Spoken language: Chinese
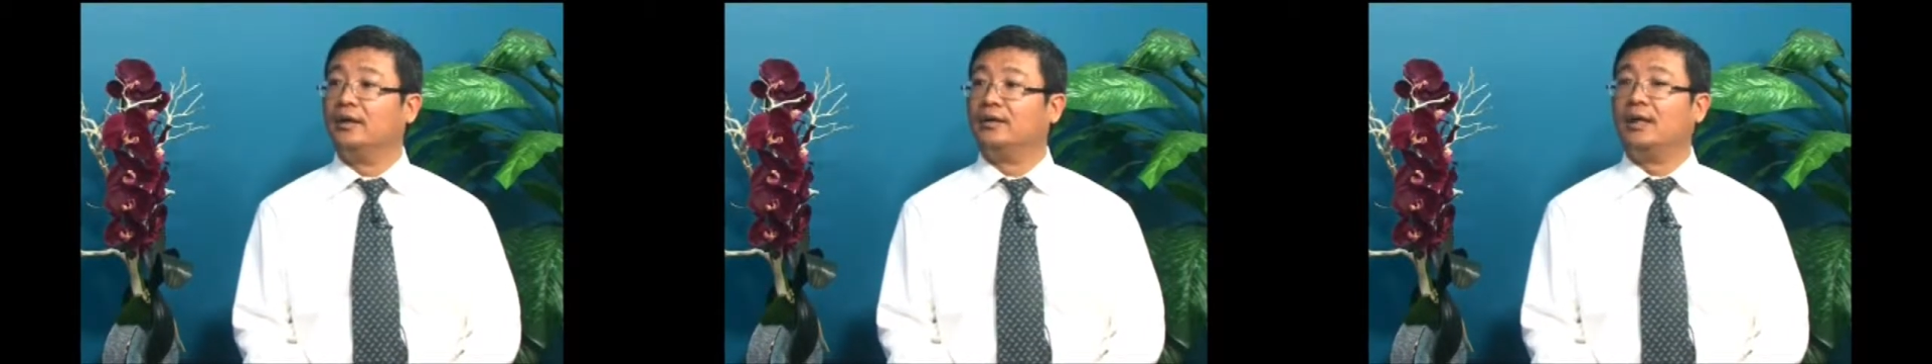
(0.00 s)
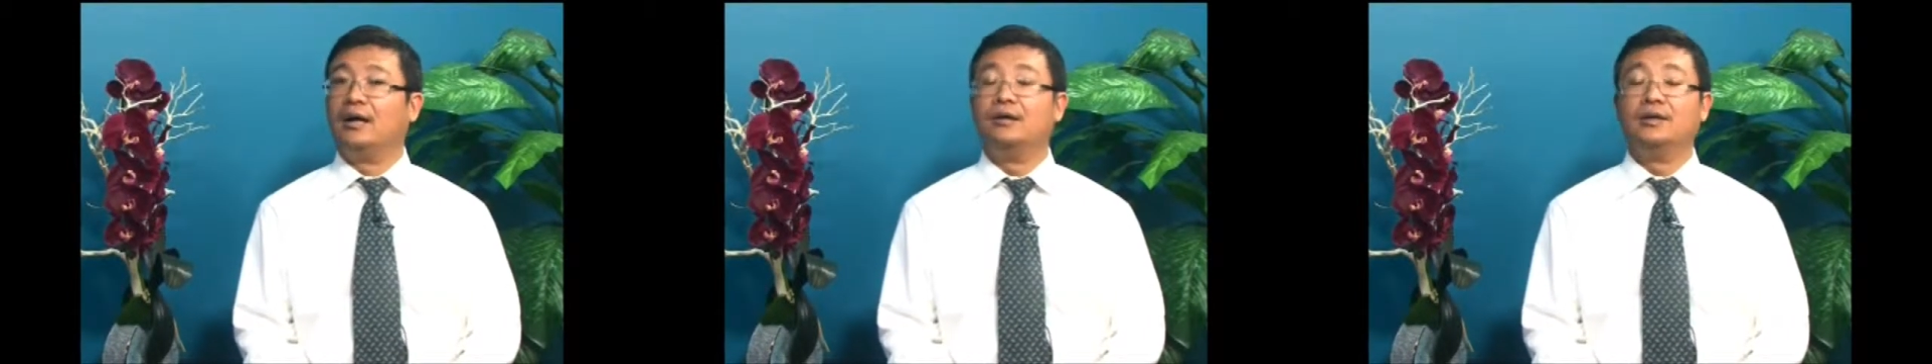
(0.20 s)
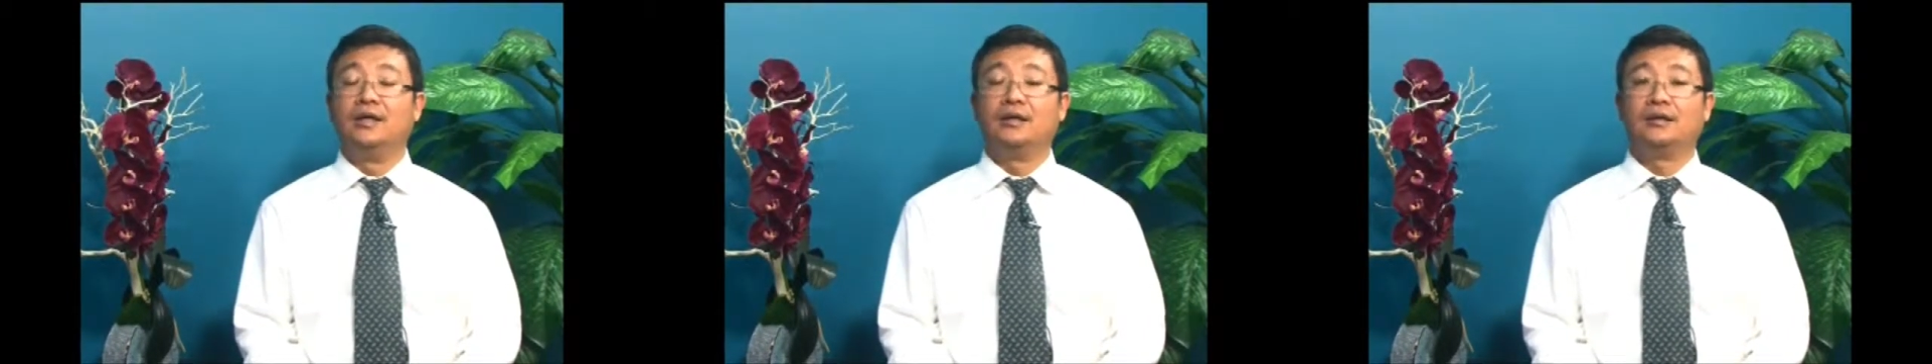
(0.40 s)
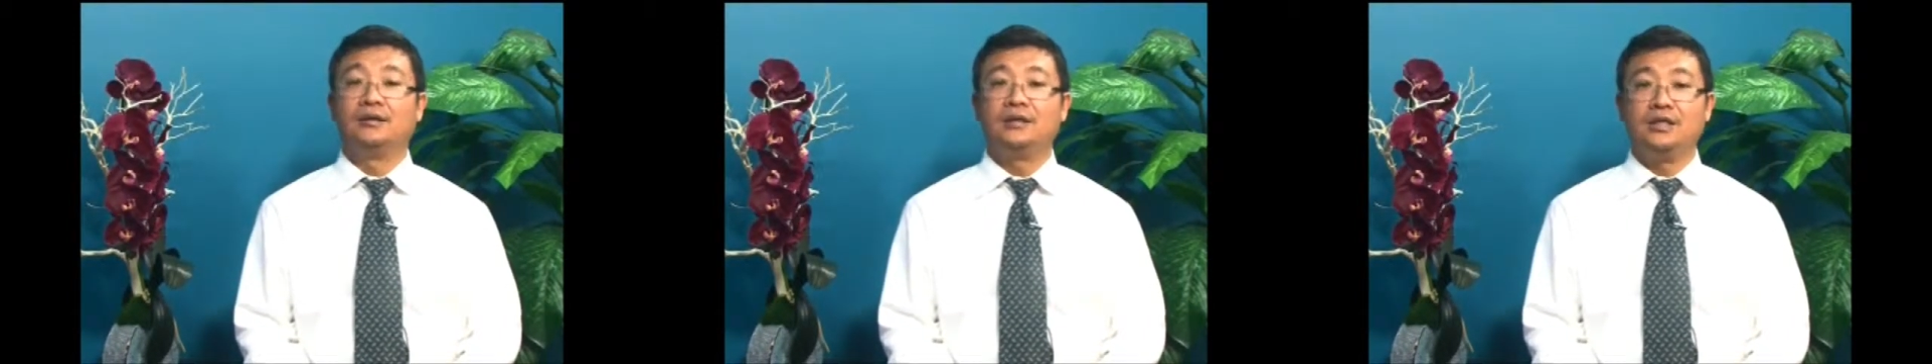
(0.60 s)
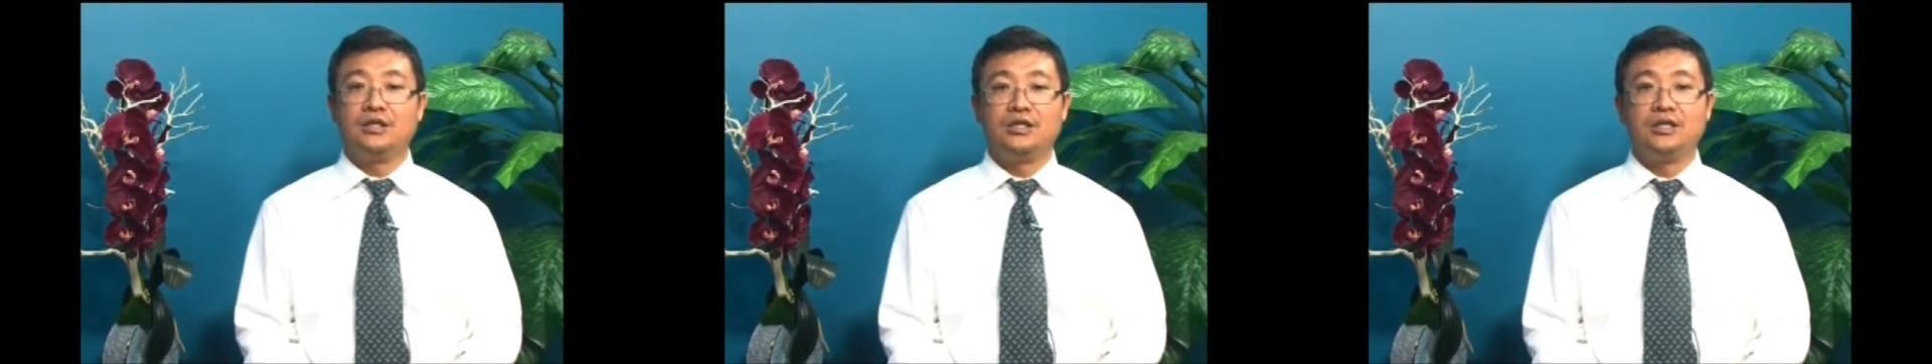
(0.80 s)
然后呢，
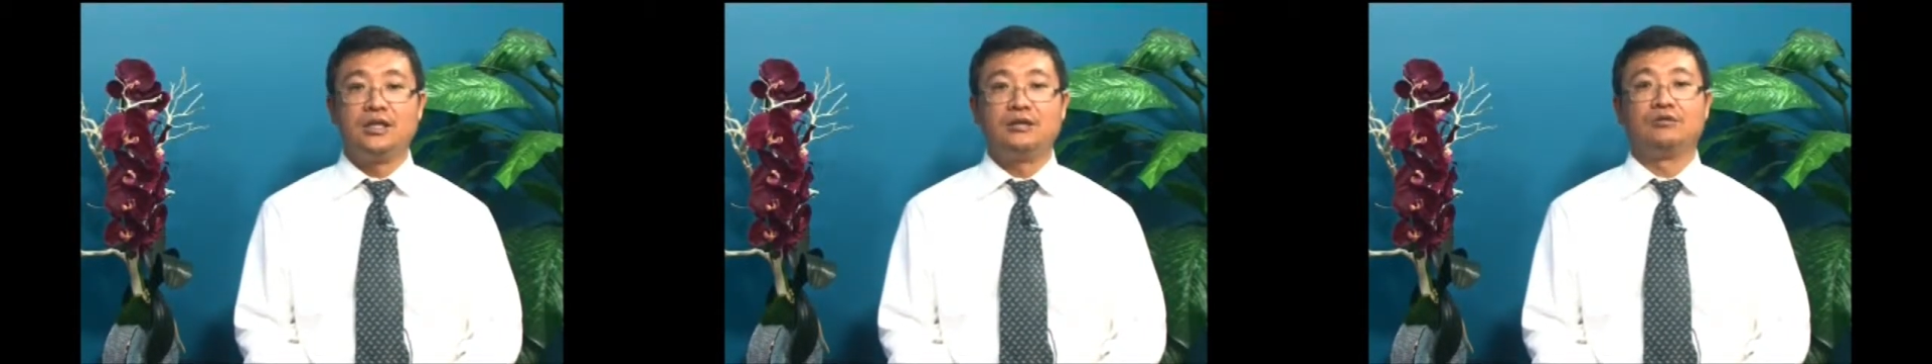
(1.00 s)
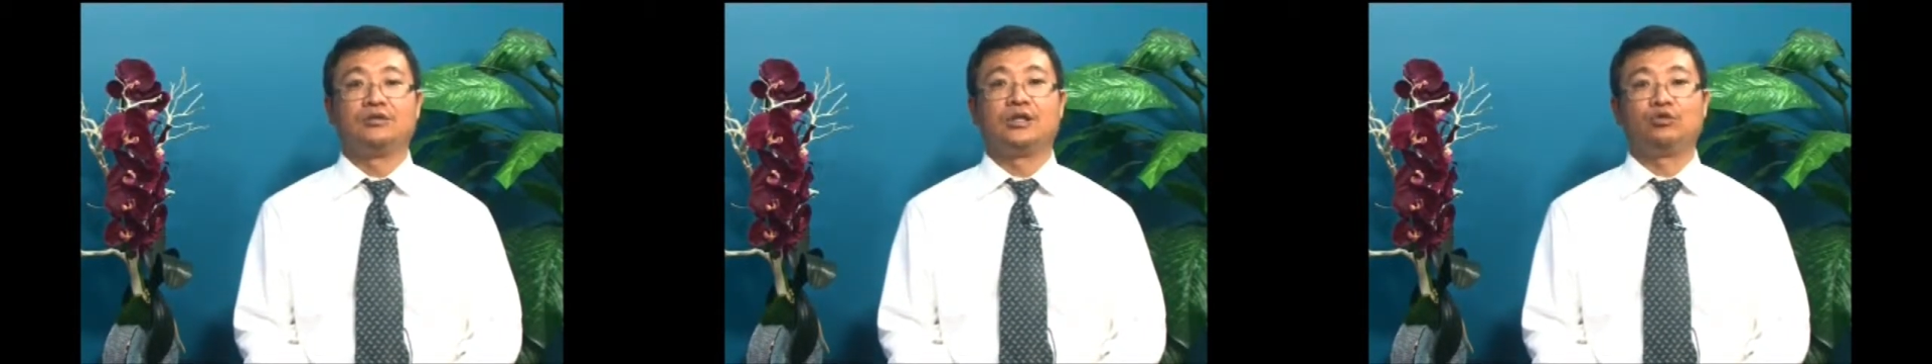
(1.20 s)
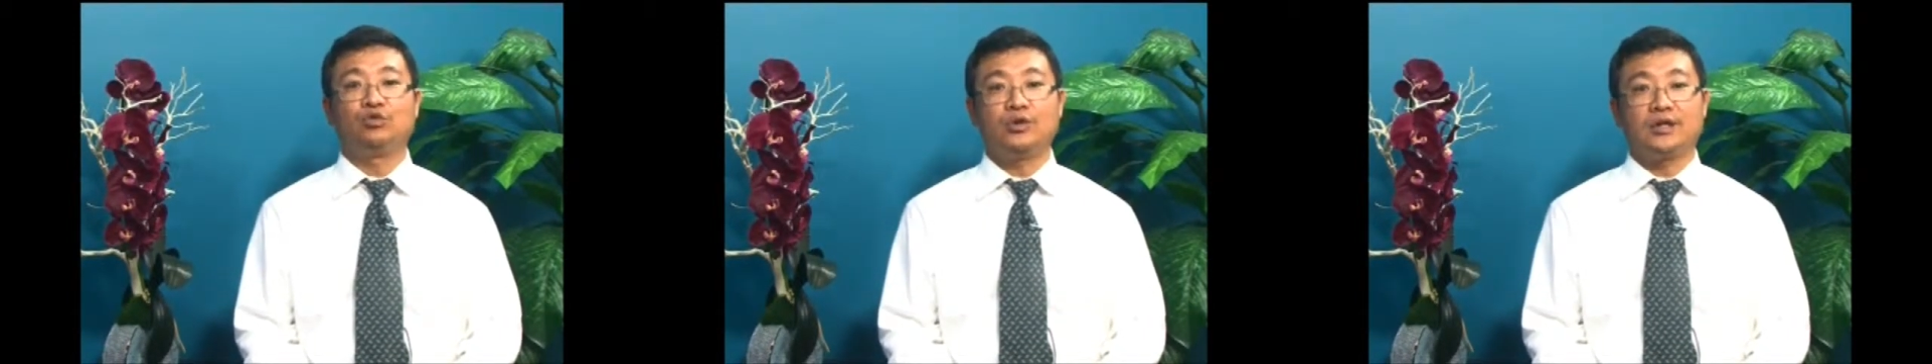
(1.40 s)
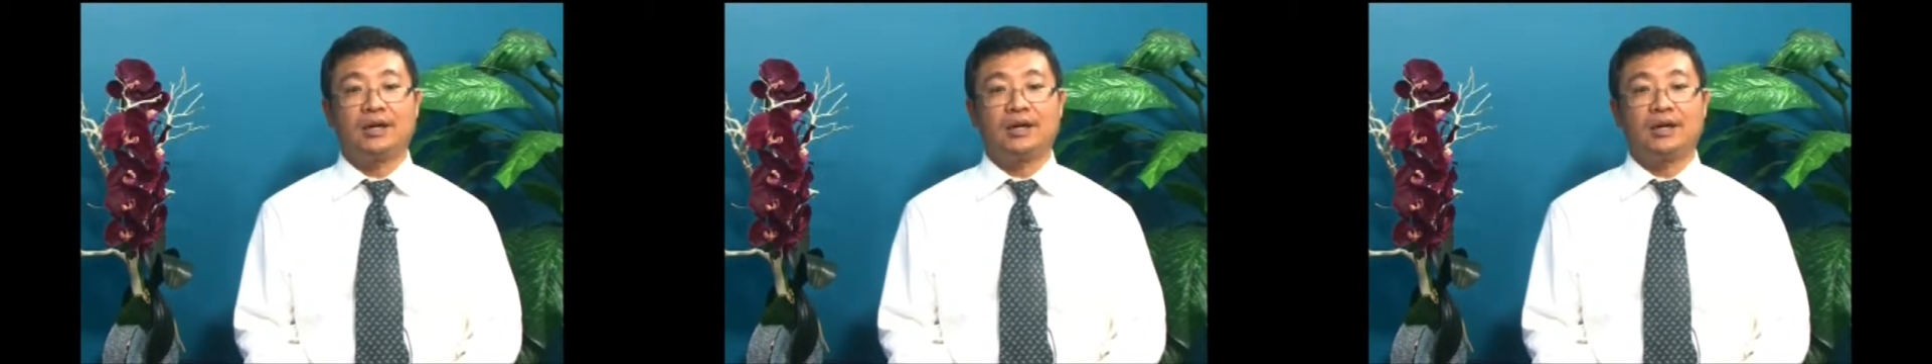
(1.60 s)
利息呢又是在最